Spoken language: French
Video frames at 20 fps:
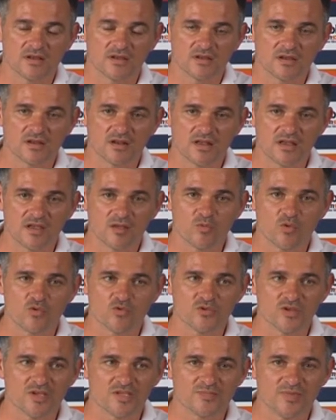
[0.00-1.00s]
Euh, quelqu'un avec
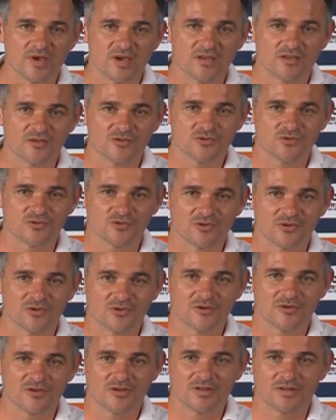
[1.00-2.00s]
beaucoup d'expérience. Donc
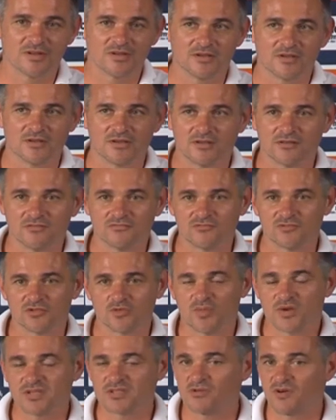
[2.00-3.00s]
euh,
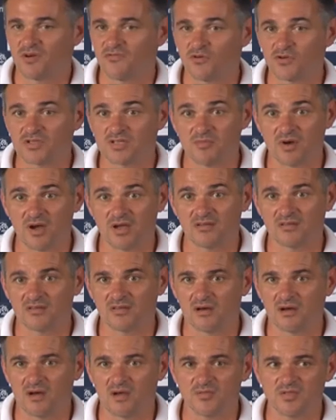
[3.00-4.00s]
je pense qu'il y aura forcément un
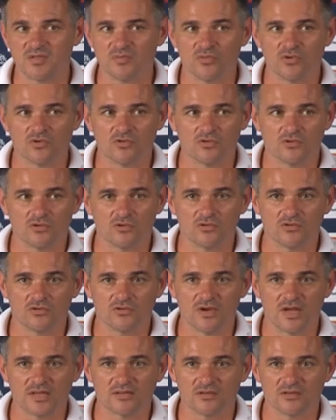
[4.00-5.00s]
temps un petit peu
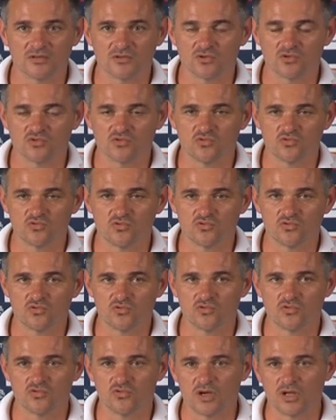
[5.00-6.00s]
de, latence
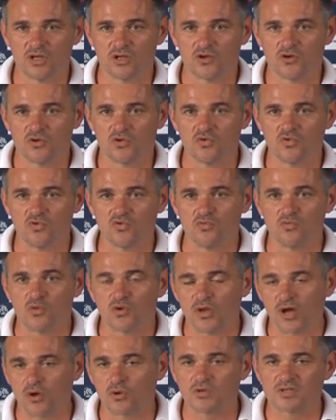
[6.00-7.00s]
où,
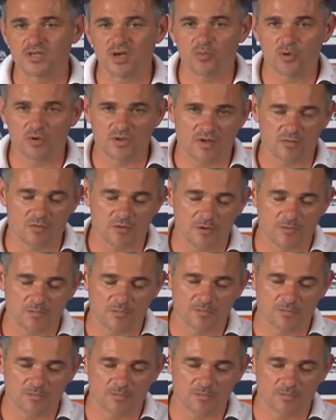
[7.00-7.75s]
Monaco sera prenable.